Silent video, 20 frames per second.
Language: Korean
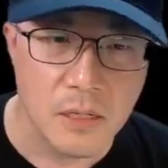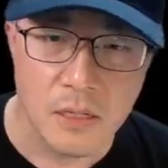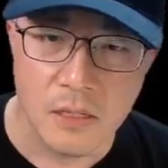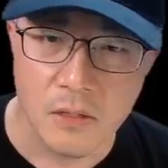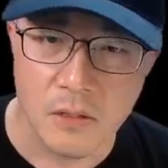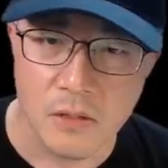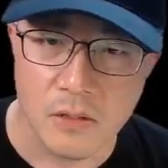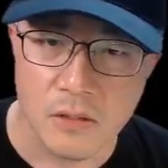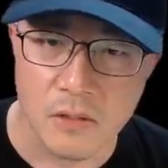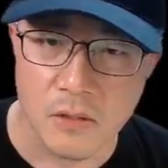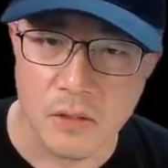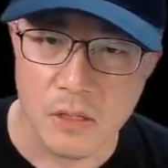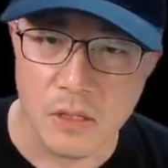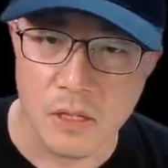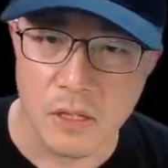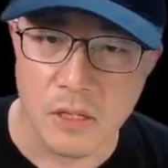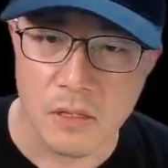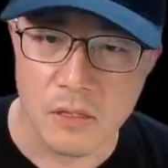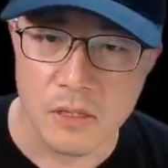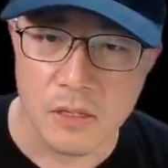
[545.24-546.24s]
여기서
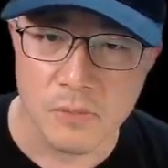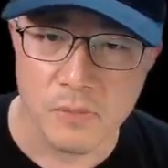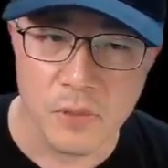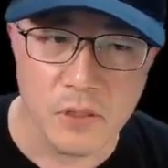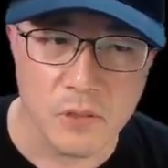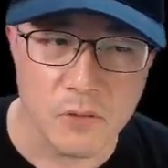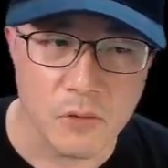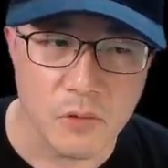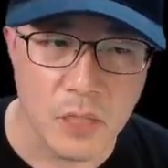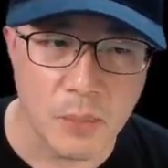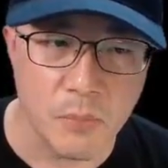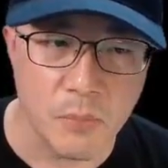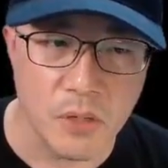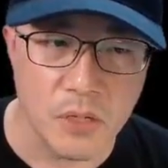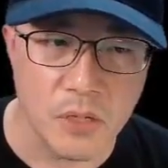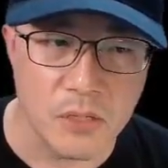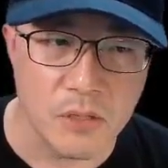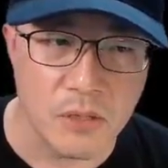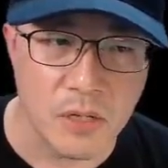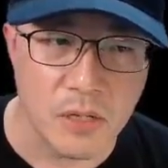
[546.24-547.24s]
이렇게 스피드도 한 번에
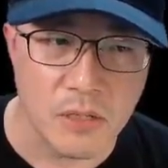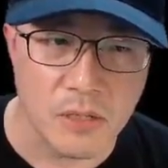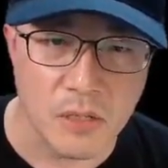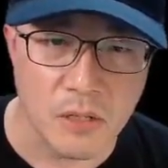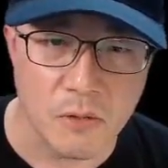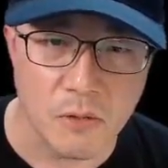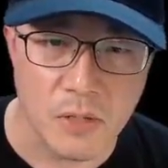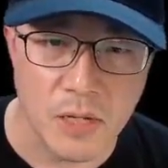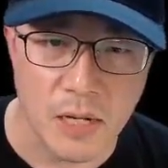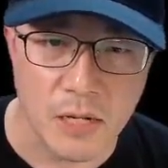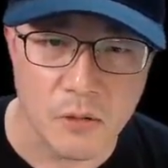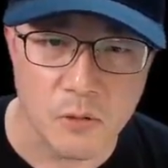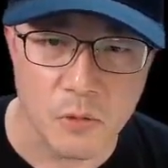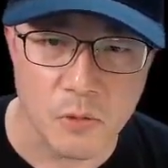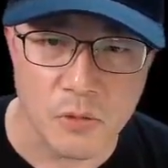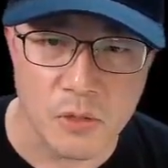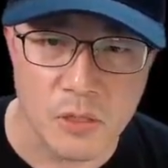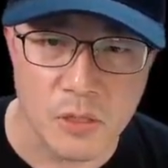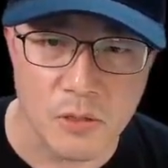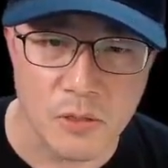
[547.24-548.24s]
제어 가능하고
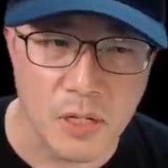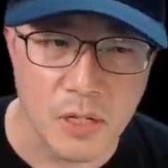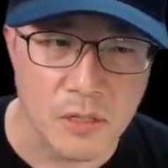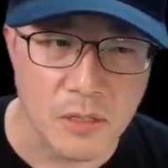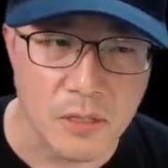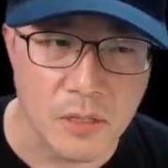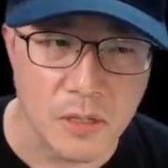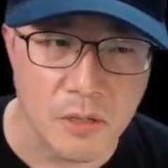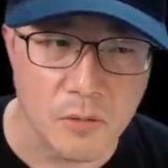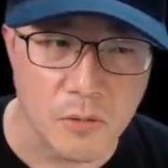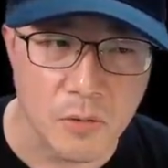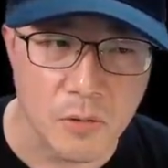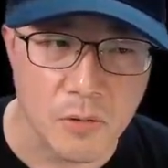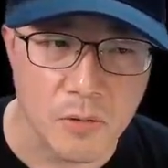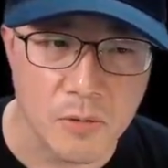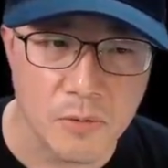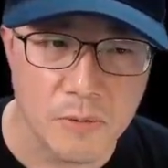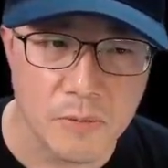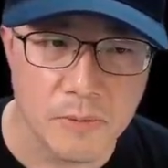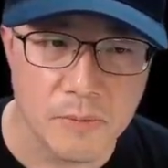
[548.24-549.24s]
강도도 제어 가능하고
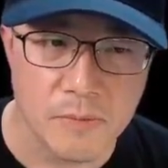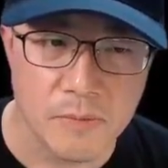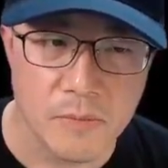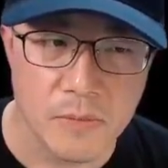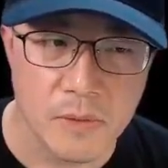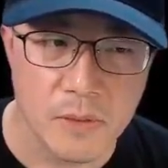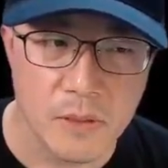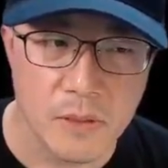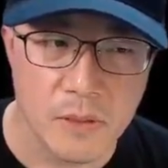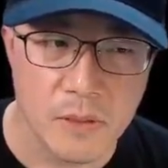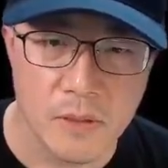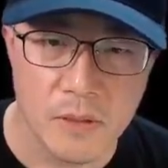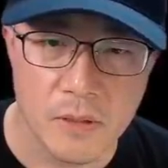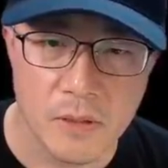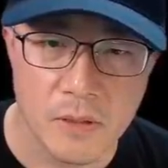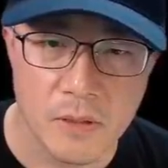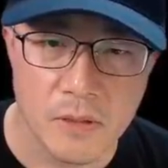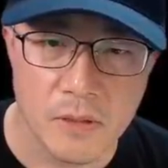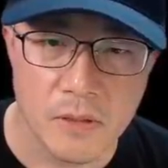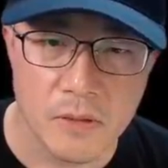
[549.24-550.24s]

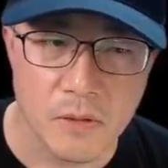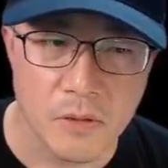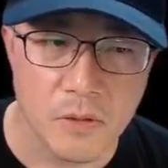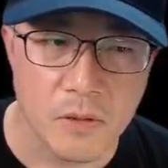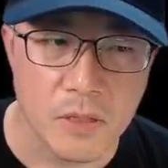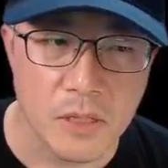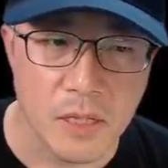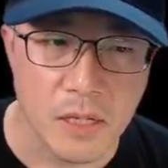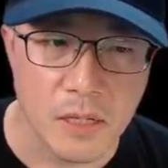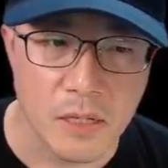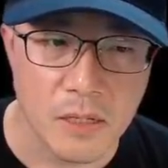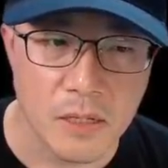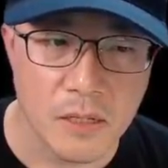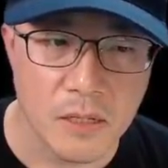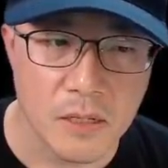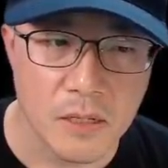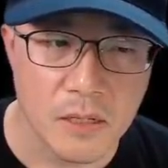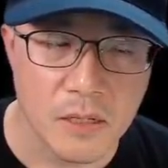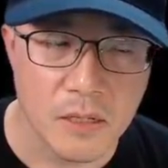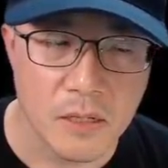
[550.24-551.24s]
어, 이렇게
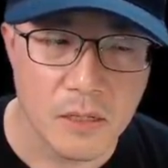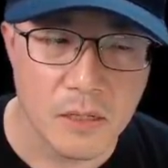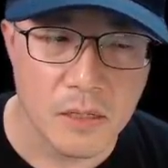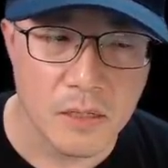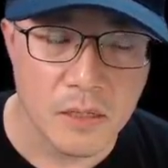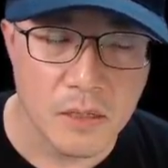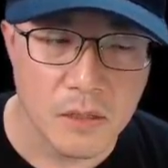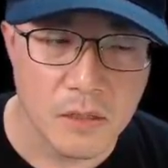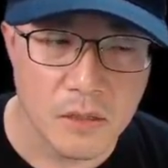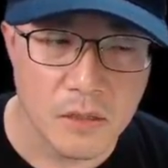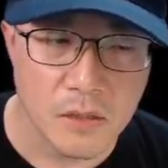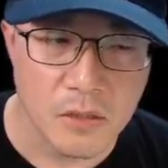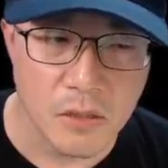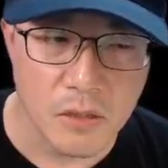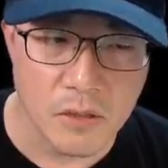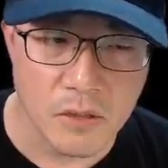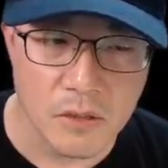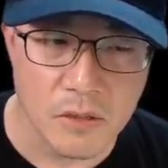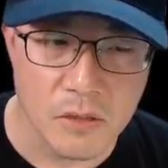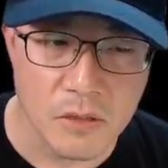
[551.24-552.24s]

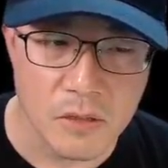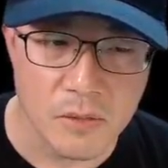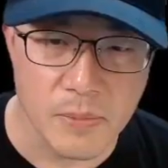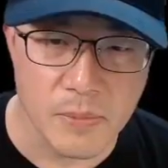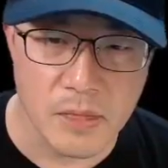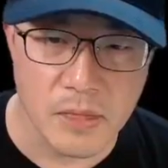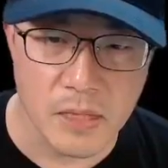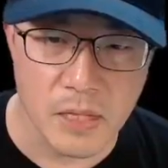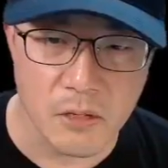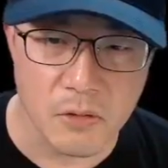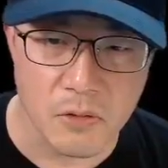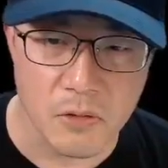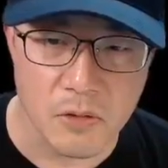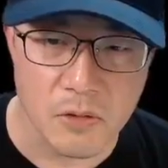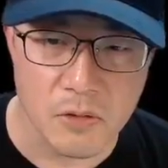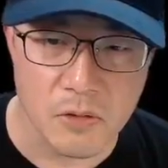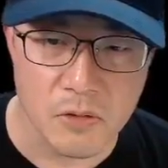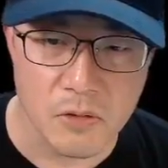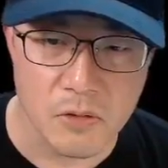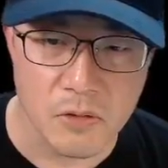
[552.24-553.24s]
트렁크만 따로
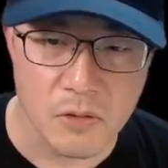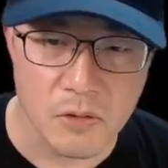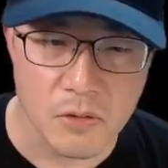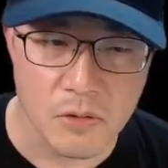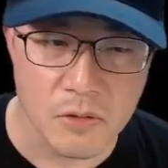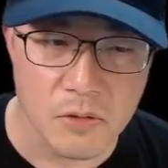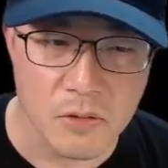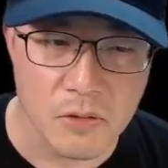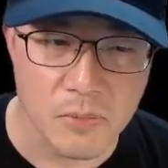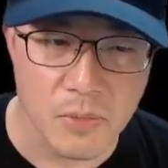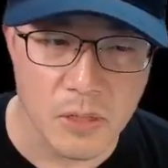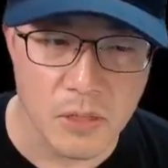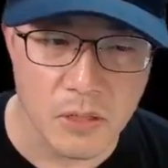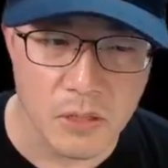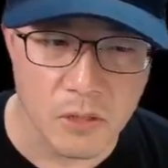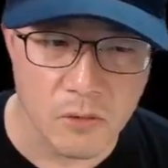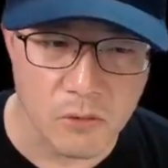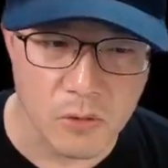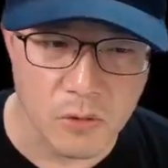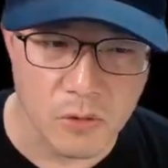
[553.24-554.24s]
트렁크만
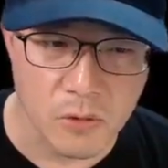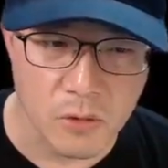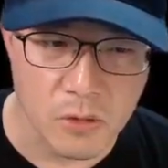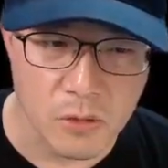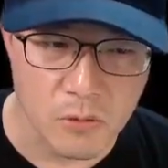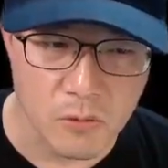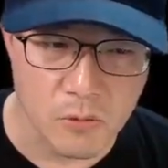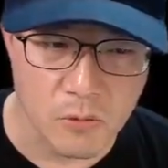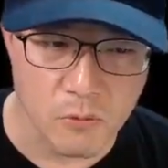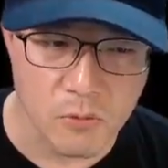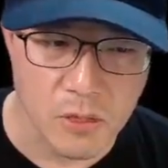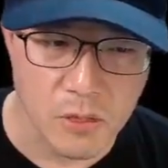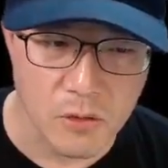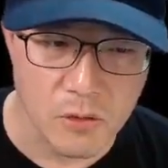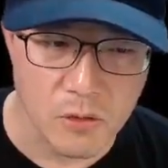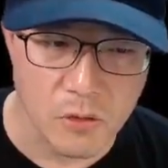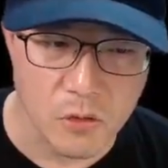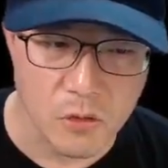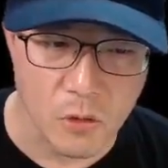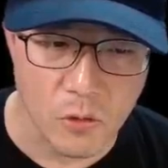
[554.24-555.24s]
이렇게 올린 것 같고 그
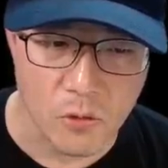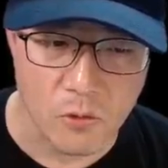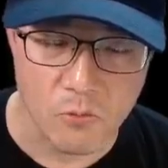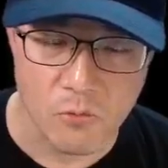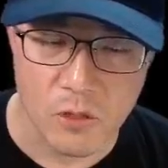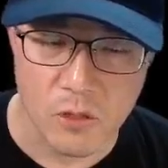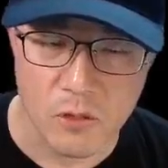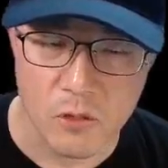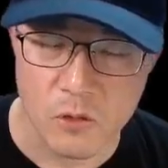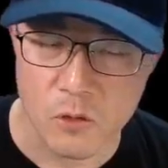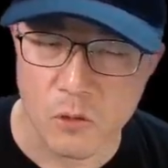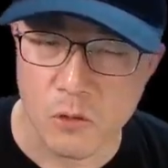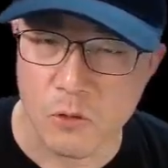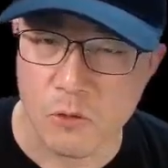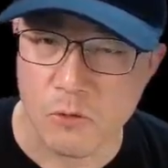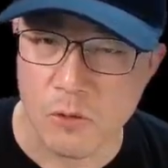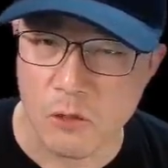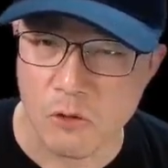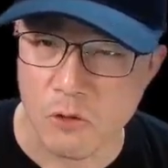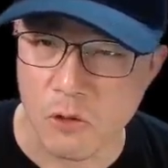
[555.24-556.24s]
윈드존
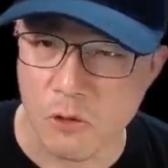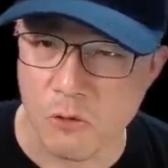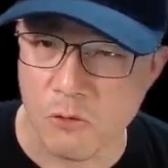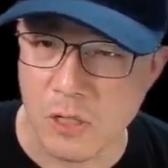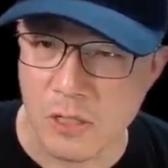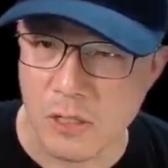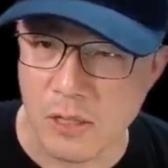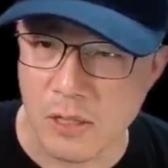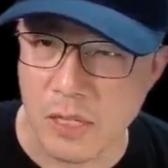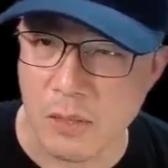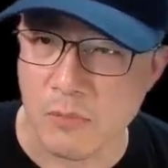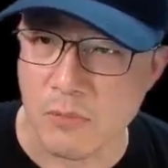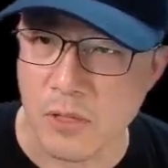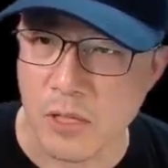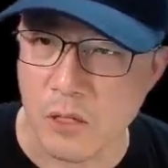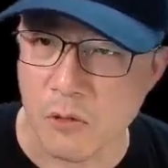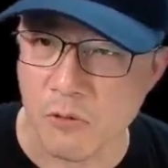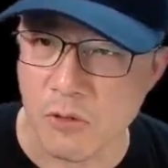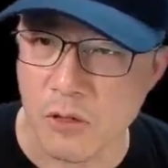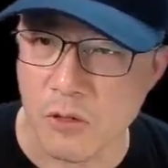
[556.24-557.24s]
윈드존과도 연관이 있나
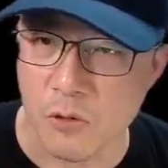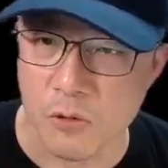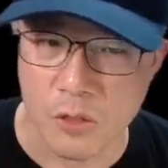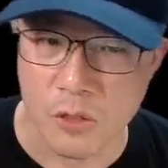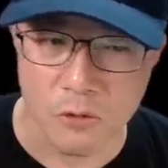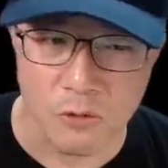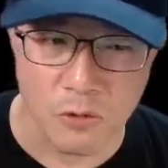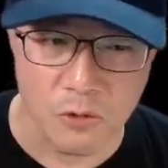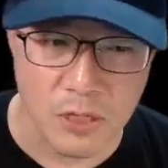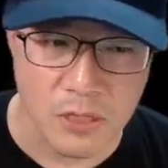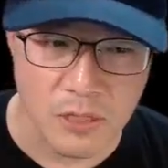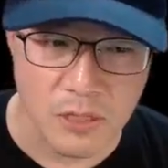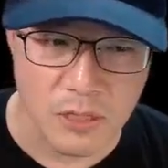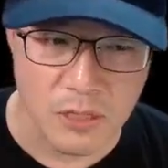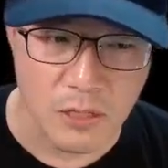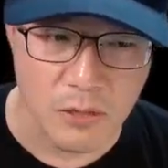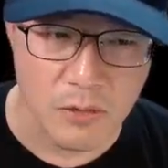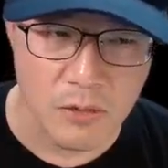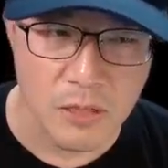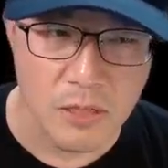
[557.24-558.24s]
보네요 윈드존하고 연관이
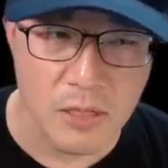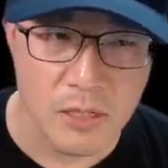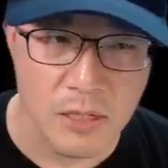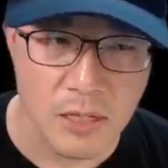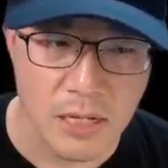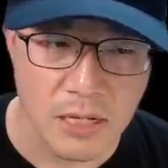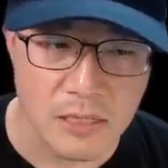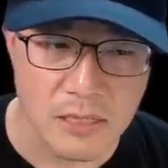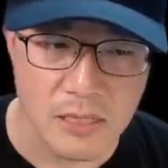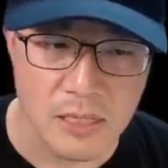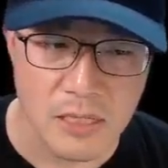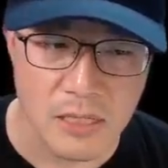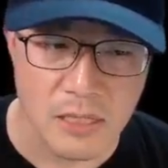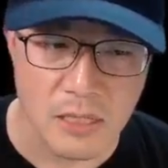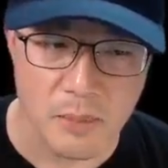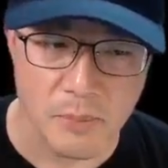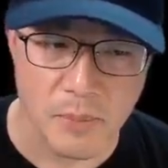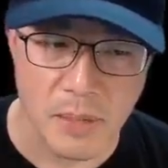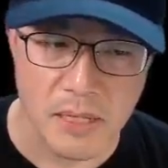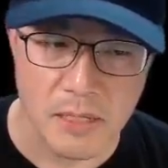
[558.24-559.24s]
있네요
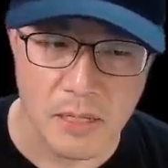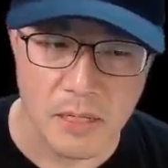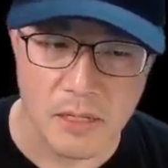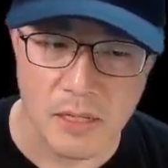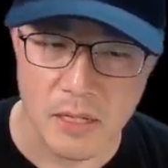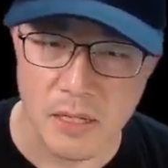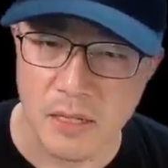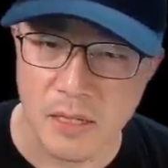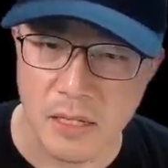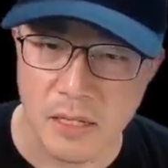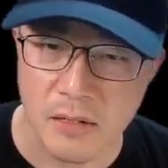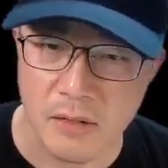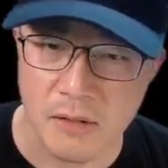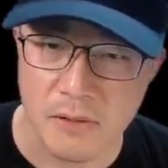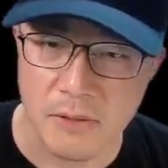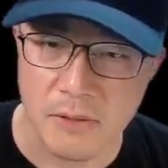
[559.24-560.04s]
같이 반응하게 돼 있네요